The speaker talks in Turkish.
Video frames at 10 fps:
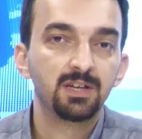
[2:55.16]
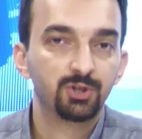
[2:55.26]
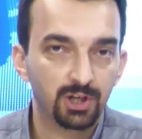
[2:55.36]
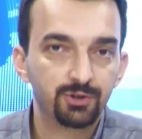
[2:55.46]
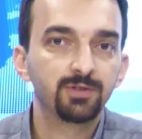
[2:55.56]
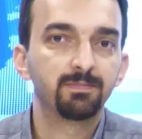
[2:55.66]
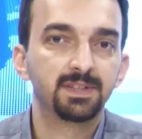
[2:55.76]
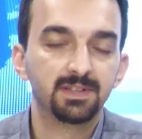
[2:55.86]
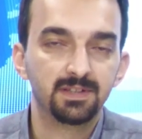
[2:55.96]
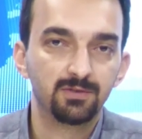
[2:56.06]

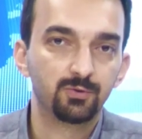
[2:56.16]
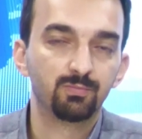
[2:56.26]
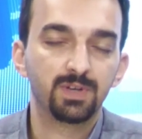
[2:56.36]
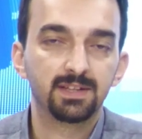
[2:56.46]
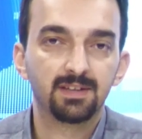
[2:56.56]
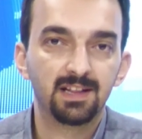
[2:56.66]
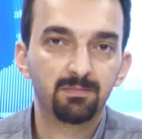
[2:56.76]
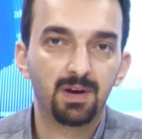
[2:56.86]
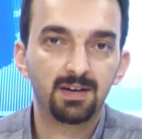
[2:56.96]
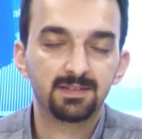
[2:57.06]
şaşırtmadı. Cumhuriyet
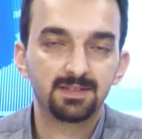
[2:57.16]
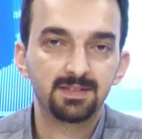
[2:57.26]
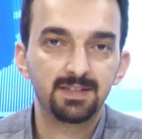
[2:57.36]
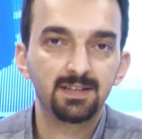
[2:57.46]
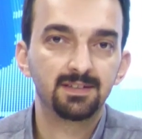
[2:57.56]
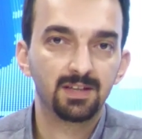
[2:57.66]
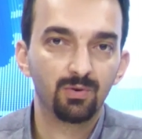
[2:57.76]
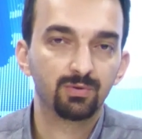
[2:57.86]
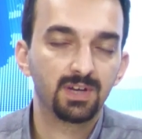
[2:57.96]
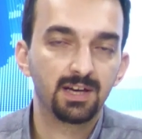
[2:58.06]
Halk Partisi yeniden
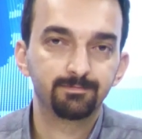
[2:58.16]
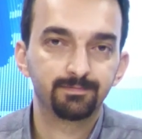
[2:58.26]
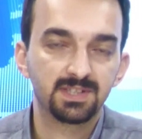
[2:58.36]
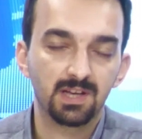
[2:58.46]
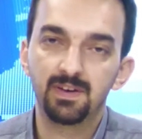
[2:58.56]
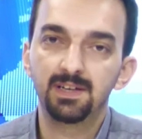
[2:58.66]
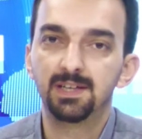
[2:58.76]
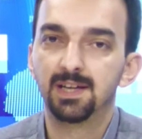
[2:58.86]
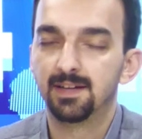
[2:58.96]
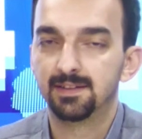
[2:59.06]
orada zafer
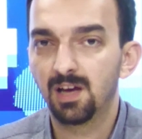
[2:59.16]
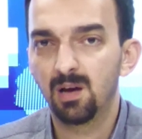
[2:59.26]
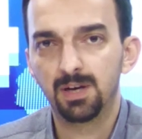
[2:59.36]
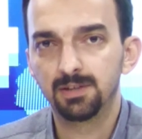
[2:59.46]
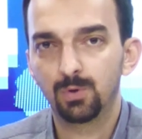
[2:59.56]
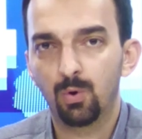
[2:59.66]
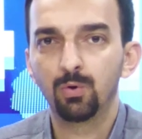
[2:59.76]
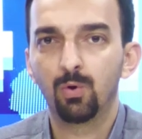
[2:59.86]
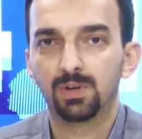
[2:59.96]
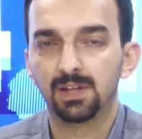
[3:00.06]
ilan etti ama
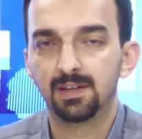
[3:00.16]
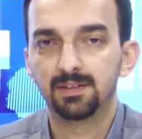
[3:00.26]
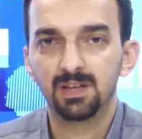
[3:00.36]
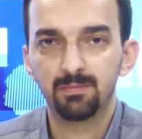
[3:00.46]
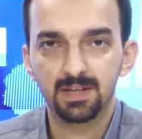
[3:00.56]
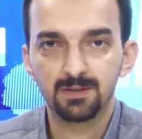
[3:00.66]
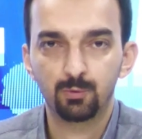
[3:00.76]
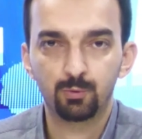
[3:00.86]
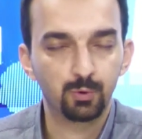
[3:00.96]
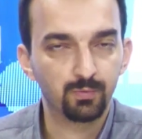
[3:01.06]
oy oranlarında biraz
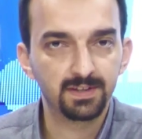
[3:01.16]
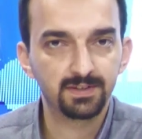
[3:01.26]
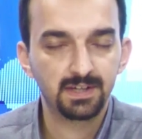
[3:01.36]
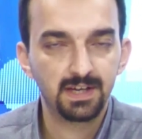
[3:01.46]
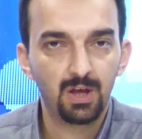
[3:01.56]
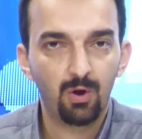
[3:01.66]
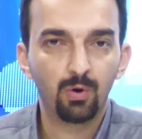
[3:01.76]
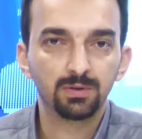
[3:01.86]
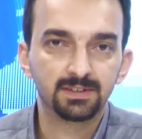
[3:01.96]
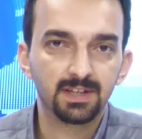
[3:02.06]
düşüş var.
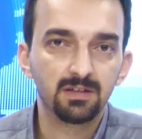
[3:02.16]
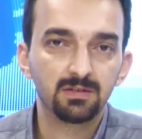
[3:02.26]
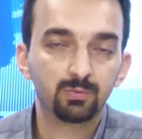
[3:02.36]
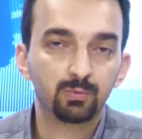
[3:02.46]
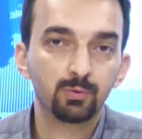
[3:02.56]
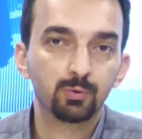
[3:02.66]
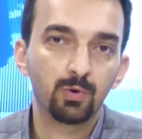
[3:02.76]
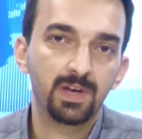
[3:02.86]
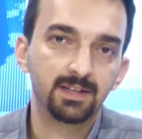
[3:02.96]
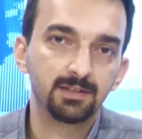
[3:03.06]
Orada da Tunç
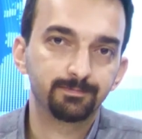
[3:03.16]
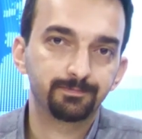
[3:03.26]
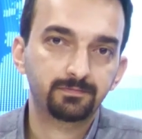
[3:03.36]
Soyer'in